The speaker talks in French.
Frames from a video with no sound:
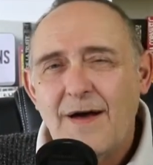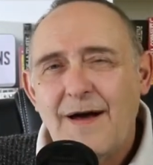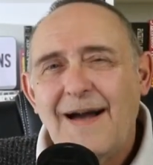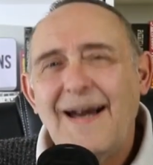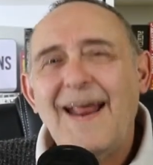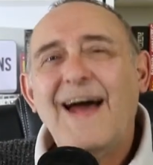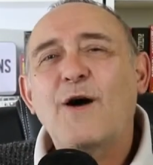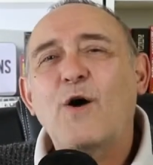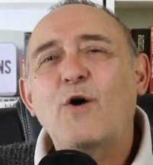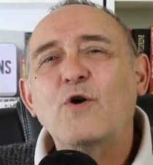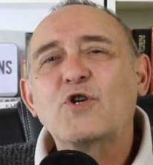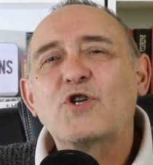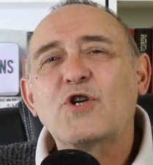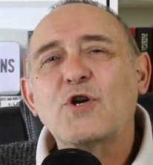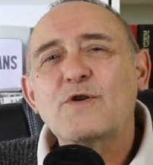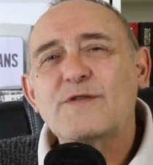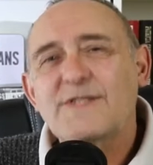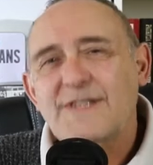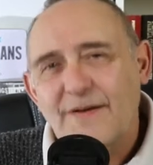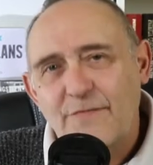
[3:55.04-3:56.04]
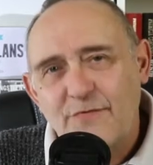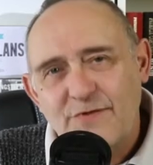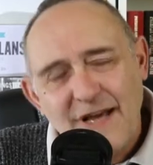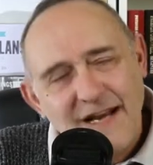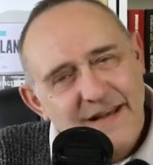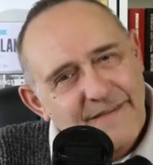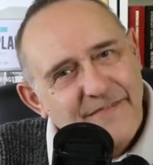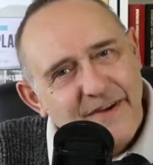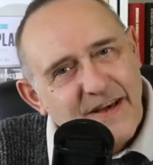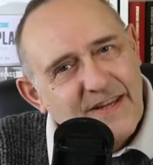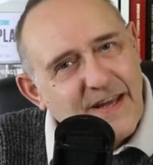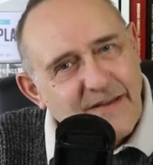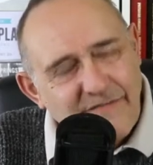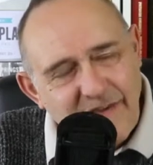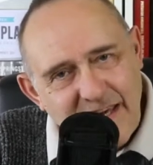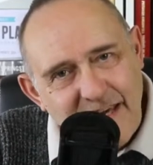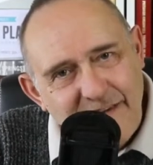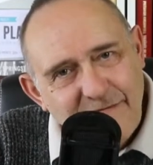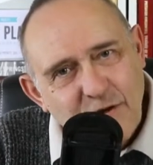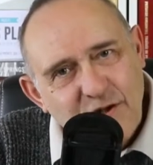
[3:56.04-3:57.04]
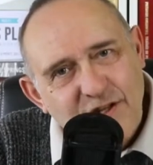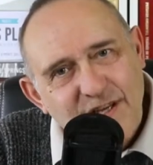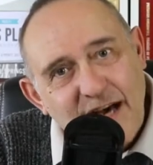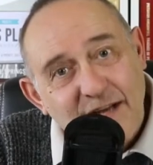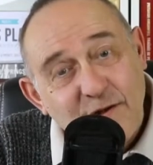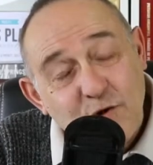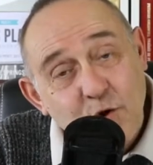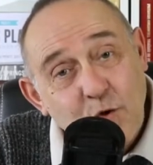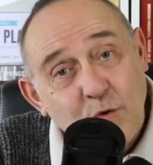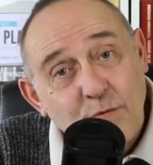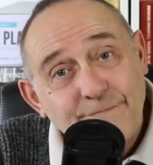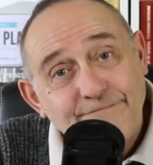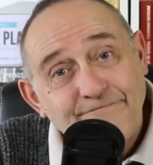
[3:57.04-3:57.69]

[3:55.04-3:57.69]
La grande chance, c'est que vous allez faire travailler votre cardio.